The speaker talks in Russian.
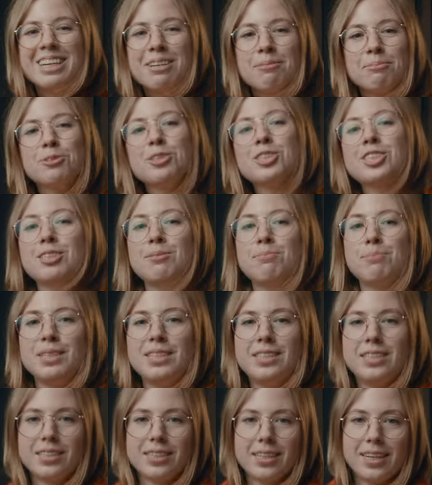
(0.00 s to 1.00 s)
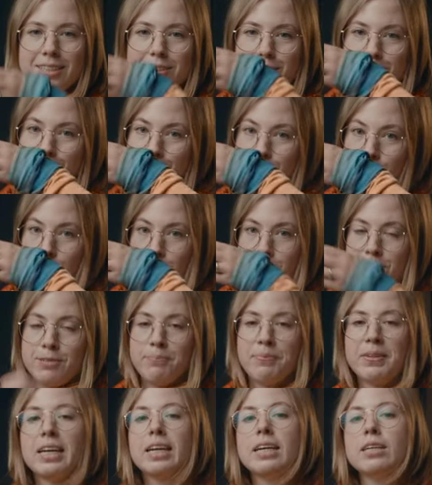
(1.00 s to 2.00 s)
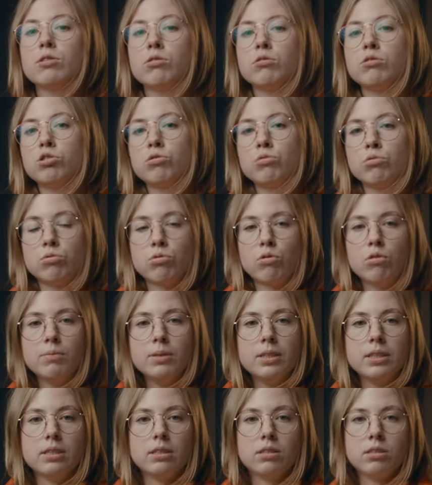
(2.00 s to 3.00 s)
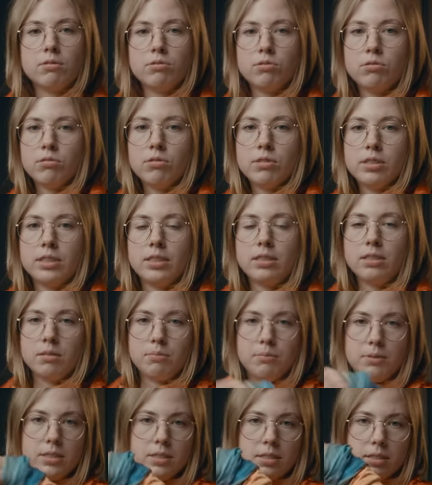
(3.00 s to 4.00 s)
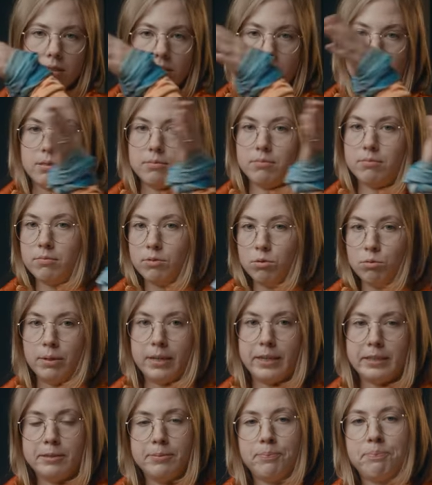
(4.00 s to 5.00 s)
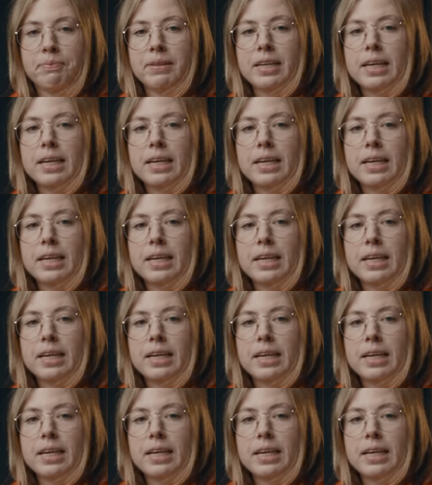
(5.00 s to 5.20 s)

может подтекать нос. Тоже удобно это все дело быстренько убрать.